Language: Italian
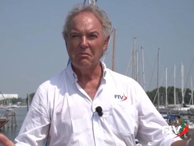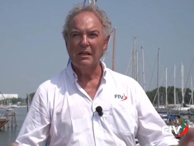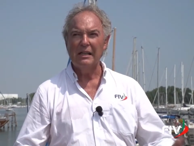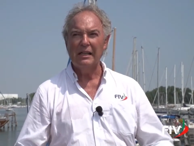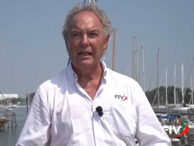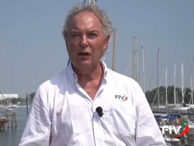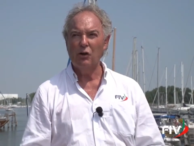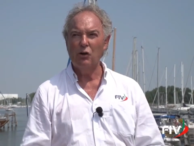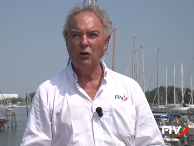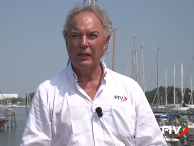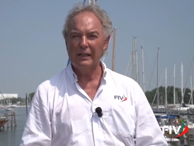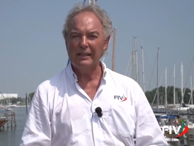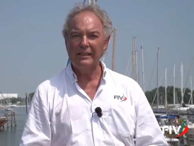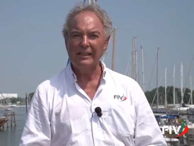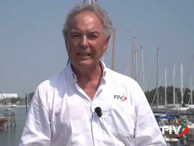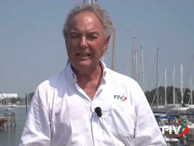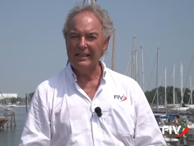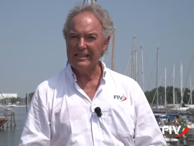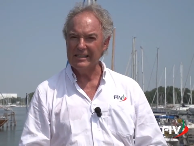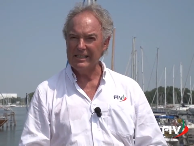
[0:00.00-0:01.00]
la
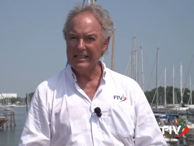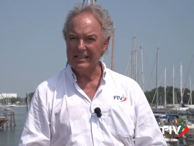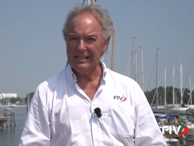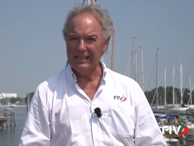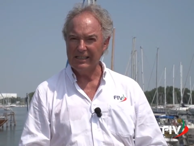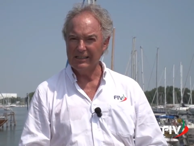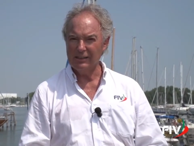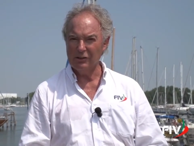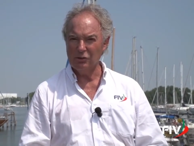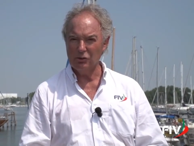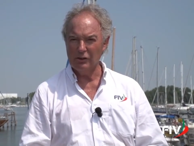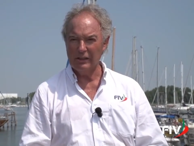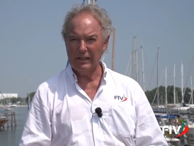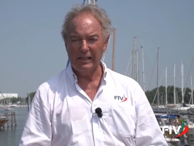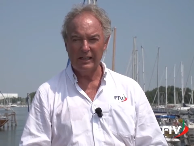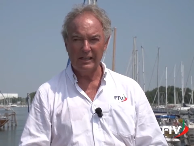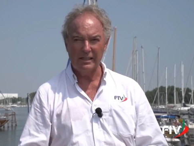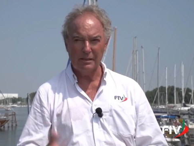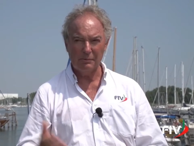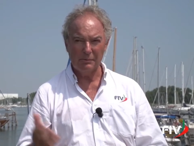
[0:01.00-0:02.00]
correttezza è stata
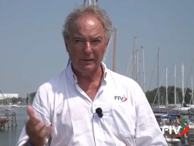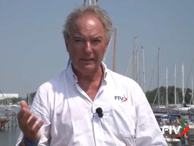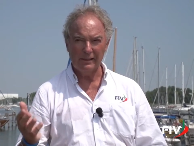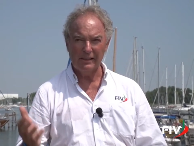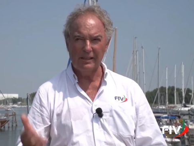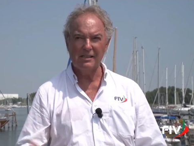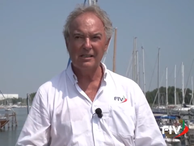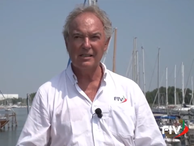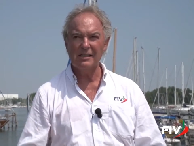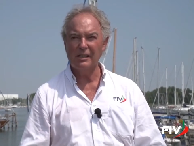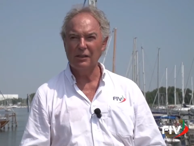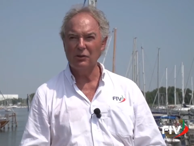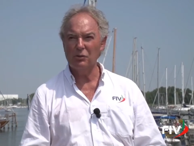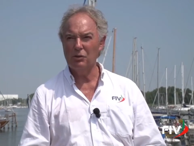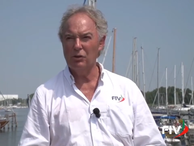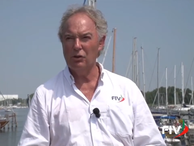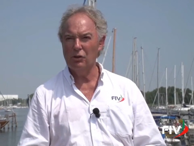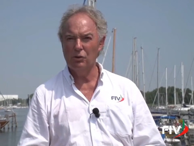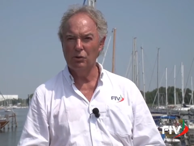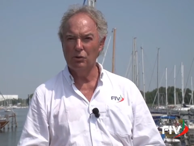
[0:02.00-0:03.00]
totale, stamattina c'è stato un
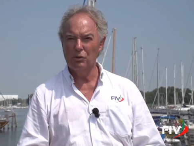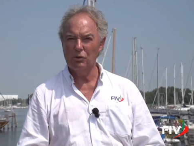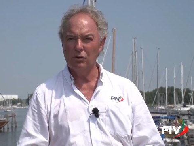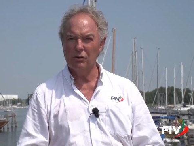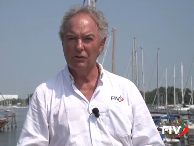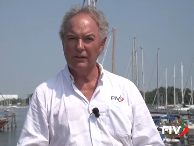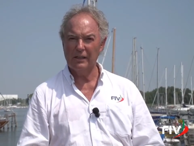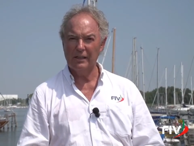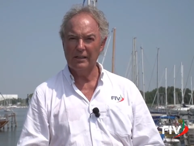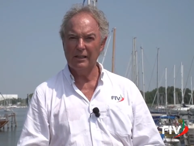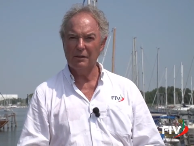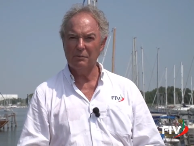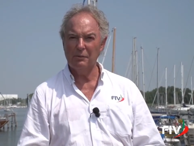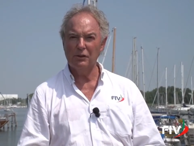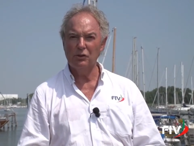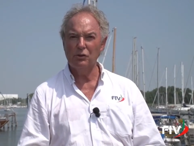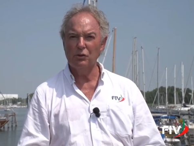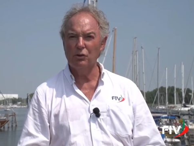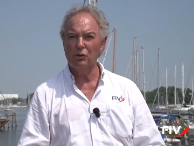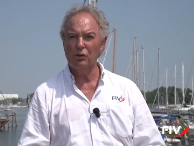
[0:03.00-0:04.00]
incontro fra gli
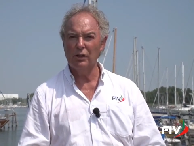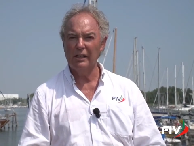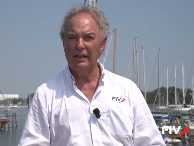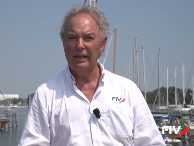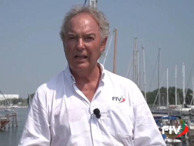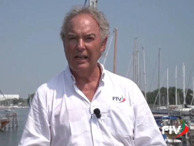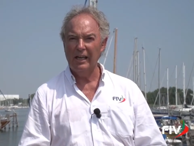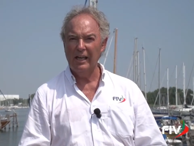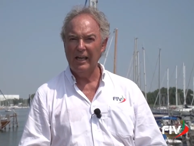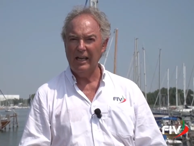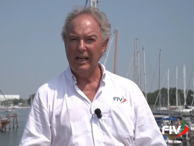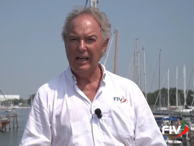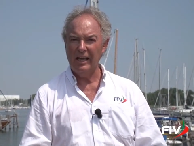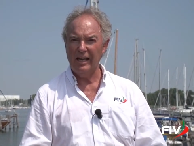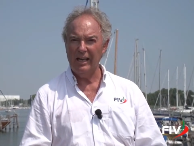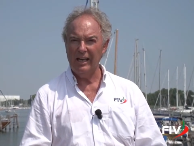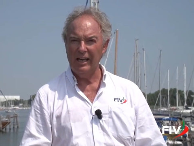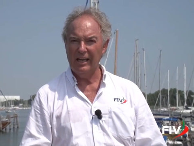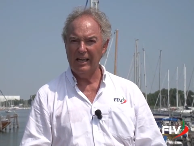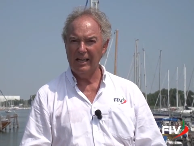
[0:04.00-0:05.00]
armatori
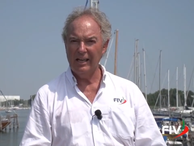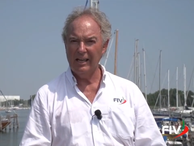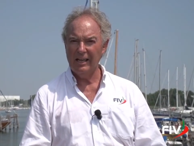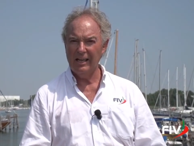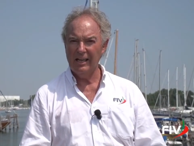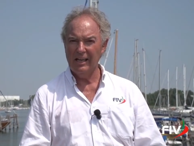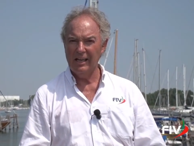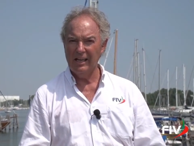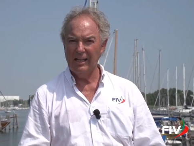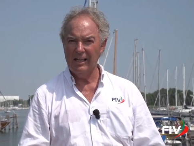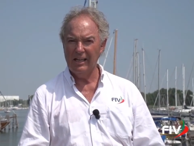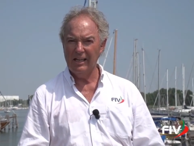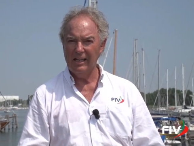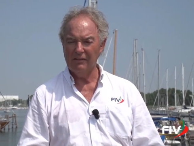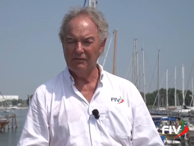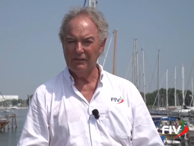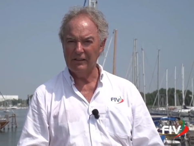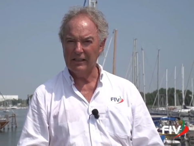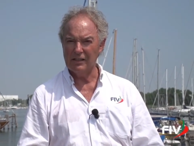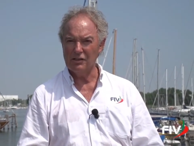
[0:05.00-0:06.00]
e eh, la
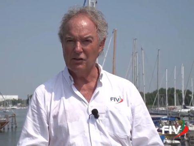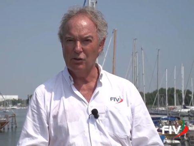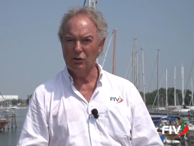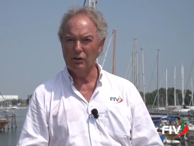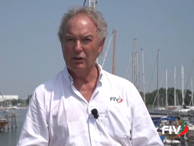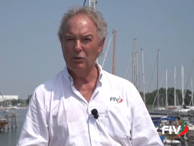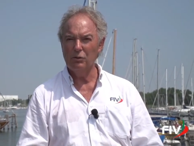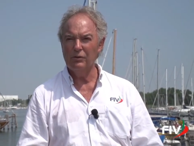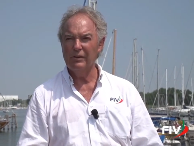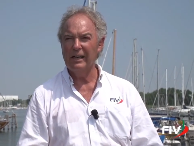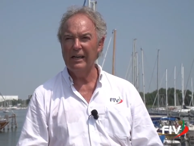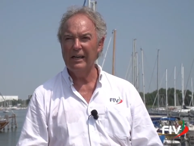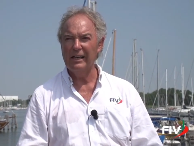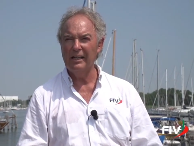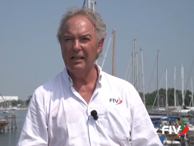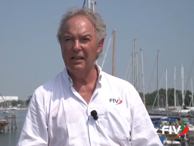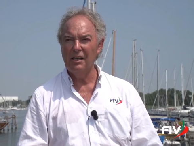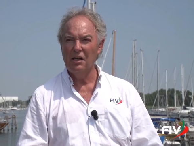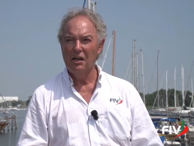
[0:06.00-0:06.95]
federazione Luvai